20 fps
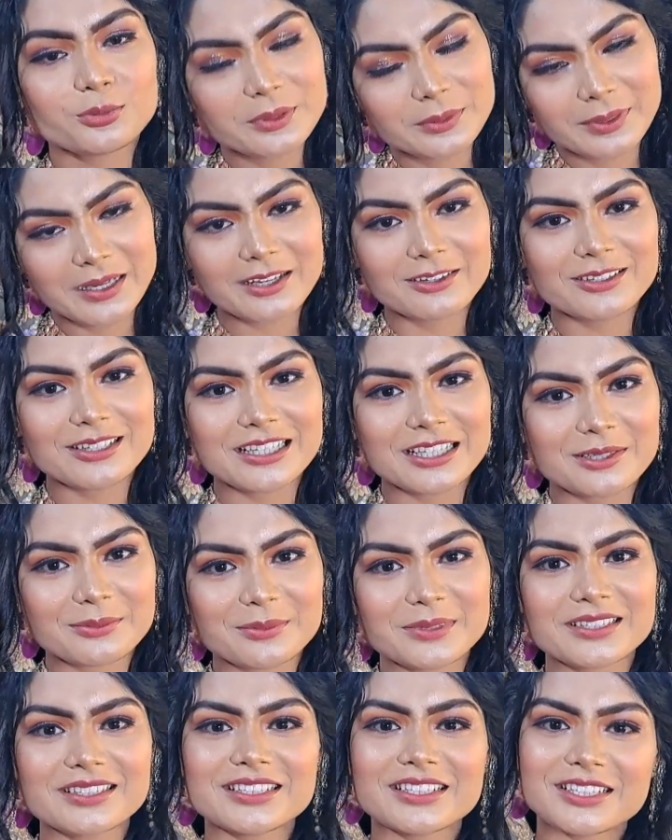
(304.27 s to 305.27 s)
খুবই ভালো
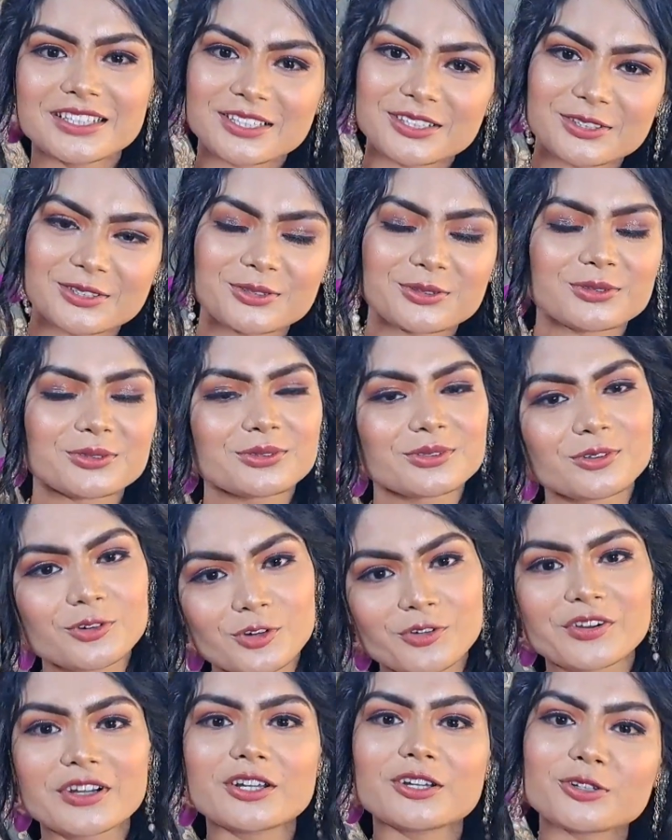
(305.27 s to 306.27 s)
লাগবে তো
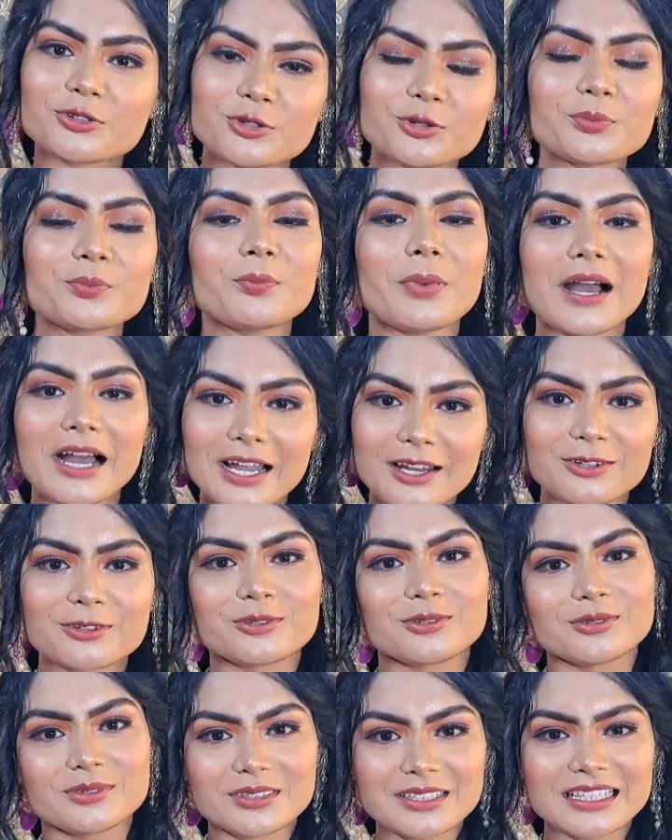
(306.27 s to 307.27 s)
ওভারঅল খুব
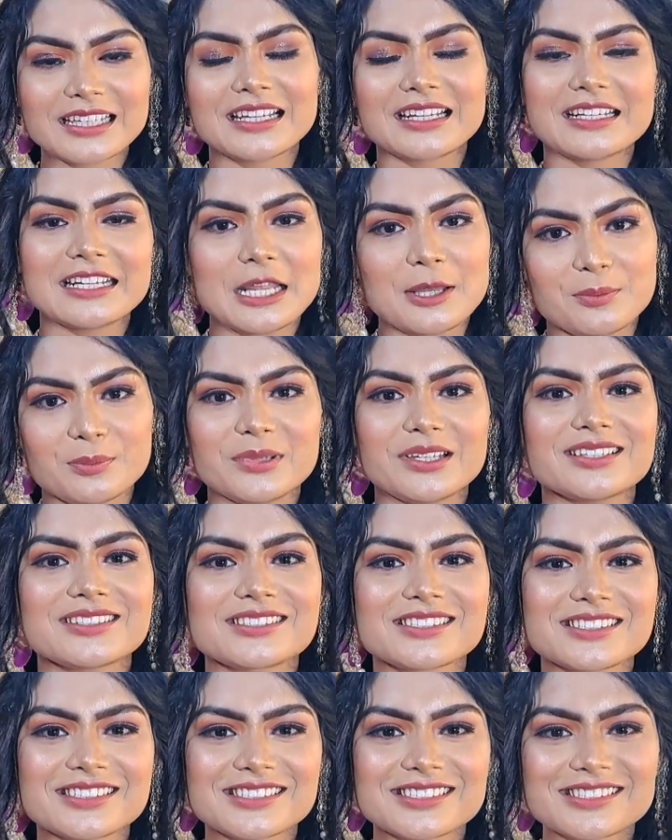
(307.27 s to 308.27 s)
ভালো এখানে অ্যাম্বিয়েন্স